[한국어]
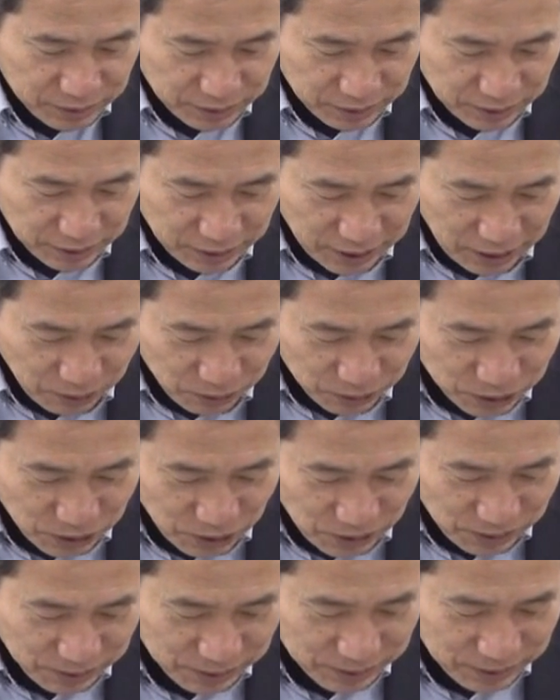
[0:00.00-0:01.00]
어디
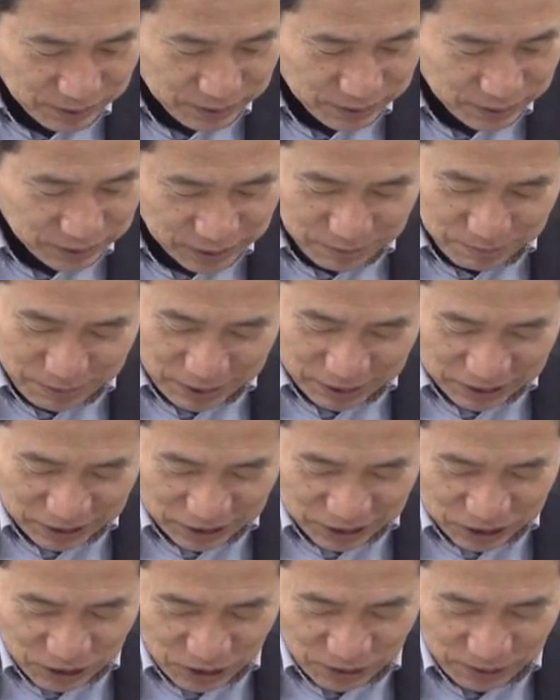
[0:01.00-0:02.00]
나오죠? 십몇
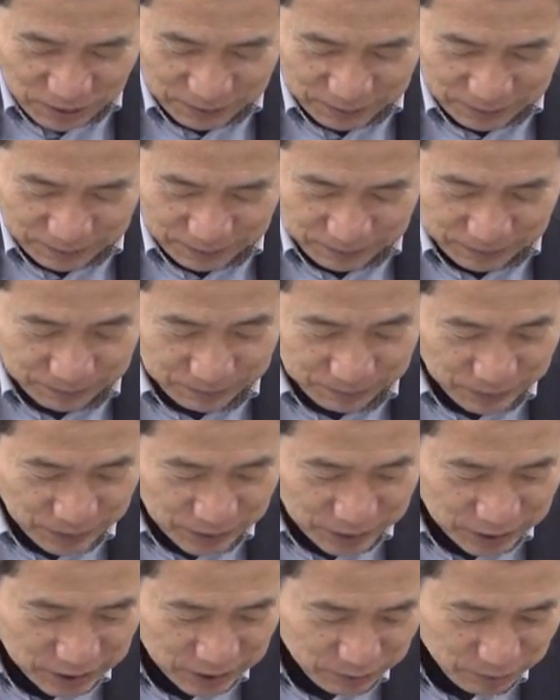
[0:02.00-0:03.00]
절이죠? 13절.
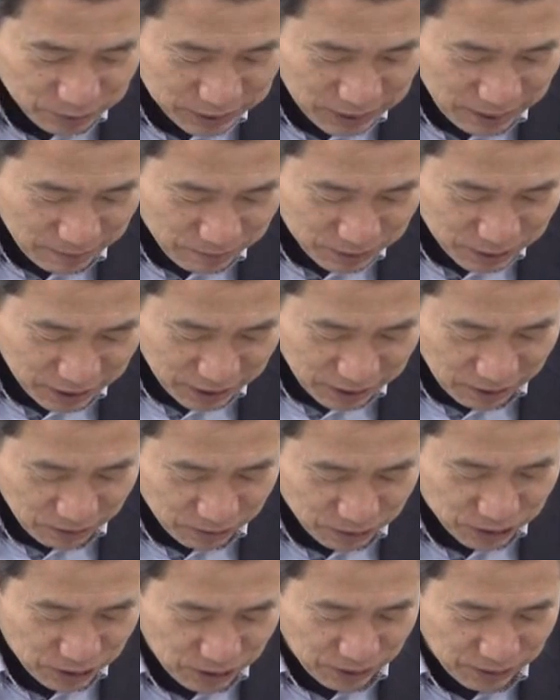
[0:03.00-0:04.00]
13절이
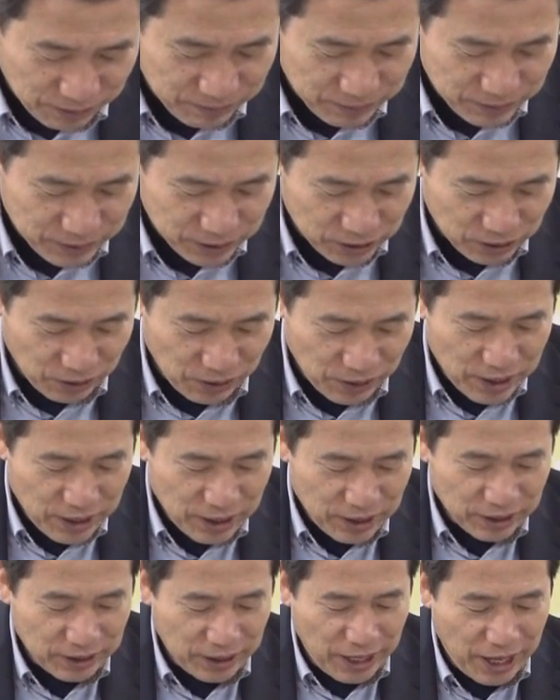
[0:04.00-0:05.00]
나오죠.
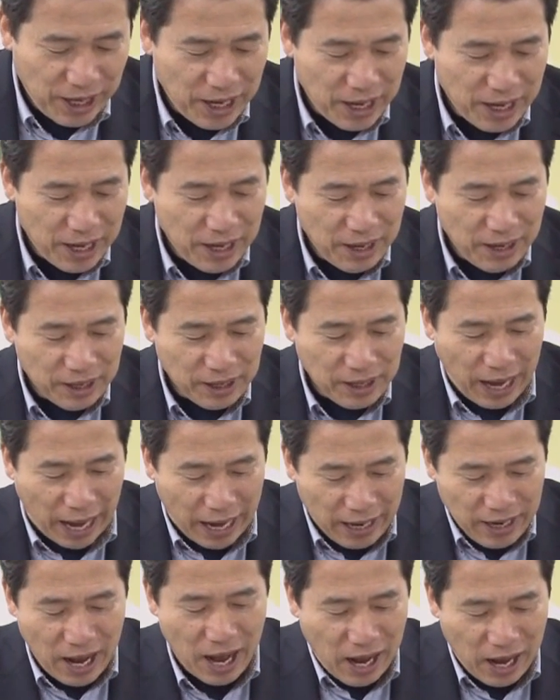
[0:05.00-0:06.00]
그죠내
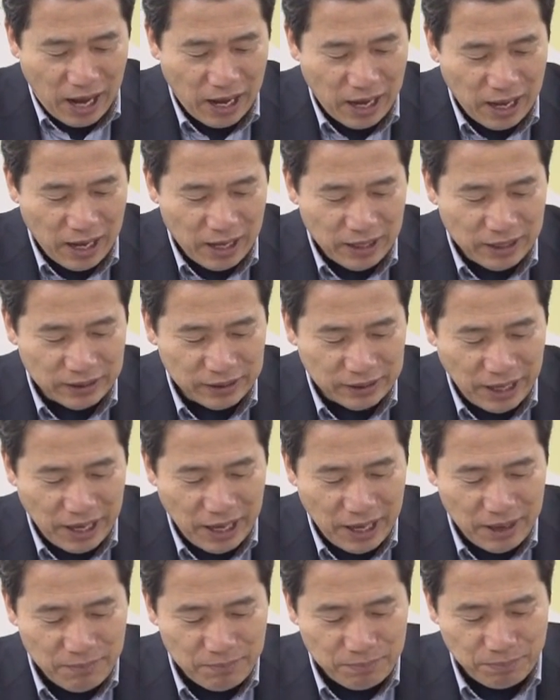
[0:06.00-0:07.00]
가라
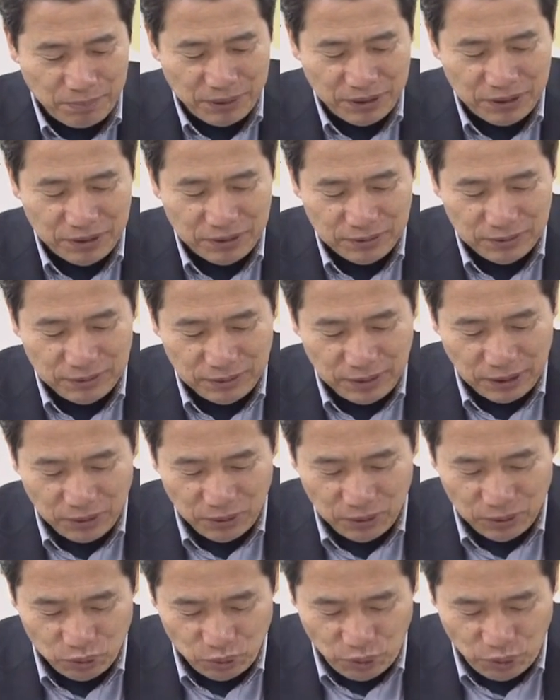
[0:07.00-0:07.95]
내 믿은 대로